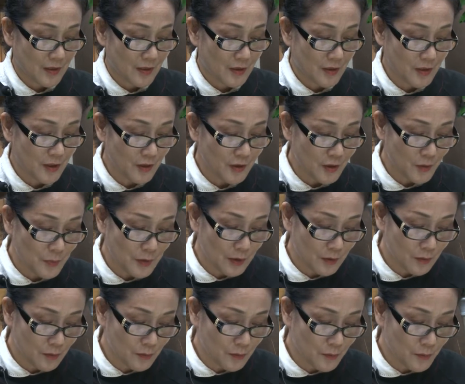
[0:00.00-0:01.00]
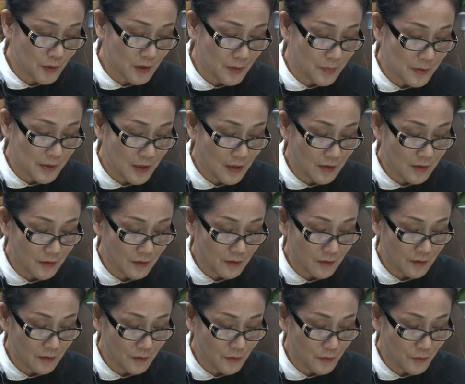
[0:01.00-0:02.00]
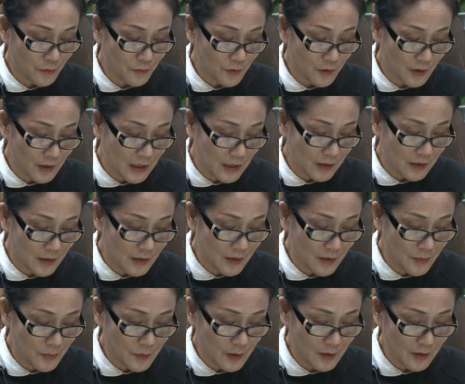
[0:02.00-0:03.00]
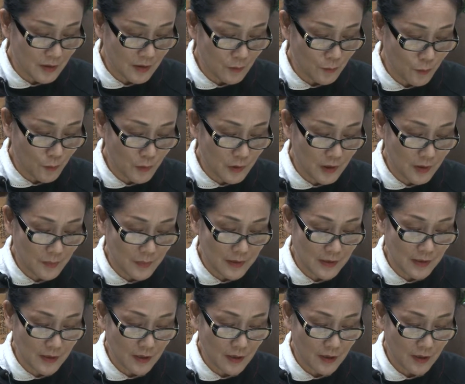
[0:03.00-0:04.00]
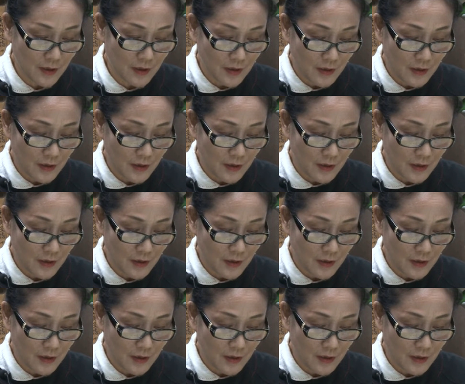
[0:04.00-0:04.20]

1294년 충렬왕 20년 52세